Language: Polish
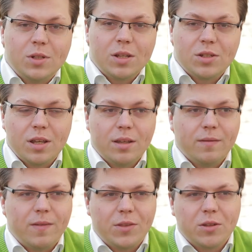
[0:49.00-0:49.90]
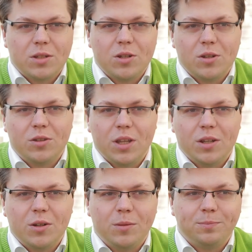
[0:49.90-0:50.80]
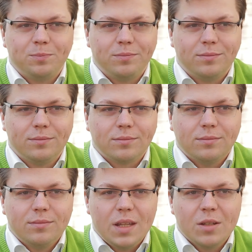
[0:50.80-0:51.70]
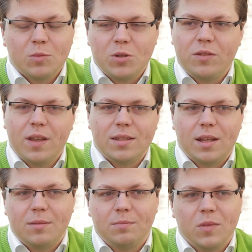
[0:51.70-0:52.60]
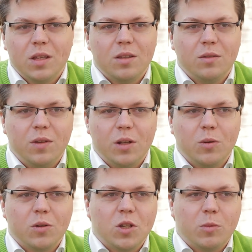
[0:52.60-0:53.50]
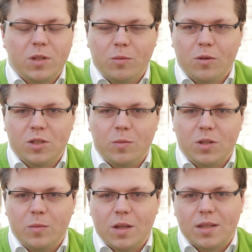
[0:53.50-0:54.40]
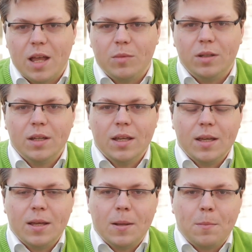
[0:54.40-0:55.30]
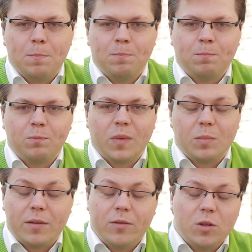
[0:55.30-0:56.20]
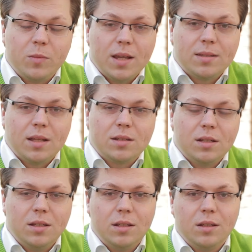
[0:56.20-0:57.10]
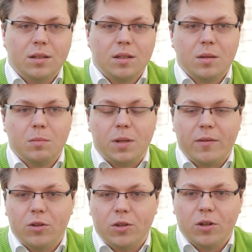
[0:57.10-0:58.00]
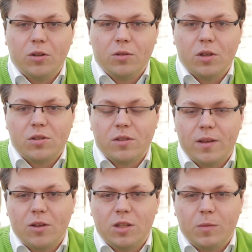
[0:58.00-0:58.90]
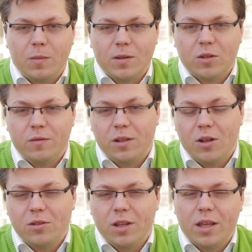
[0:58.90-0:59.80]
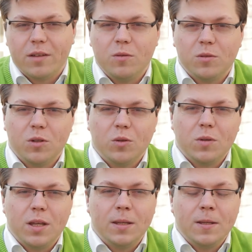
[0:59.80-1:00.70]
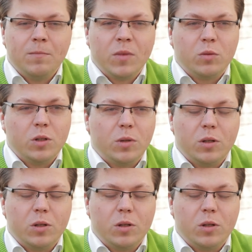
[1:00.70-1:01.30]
Myślę, że warto zacząć od tego, co przyświeca wielu osobom zajmującym się miastami. Mm, prawo do miasta, czyli prawo do tego decydowania o tym, jak miasto wygląda, jak funkcjonuje, w którym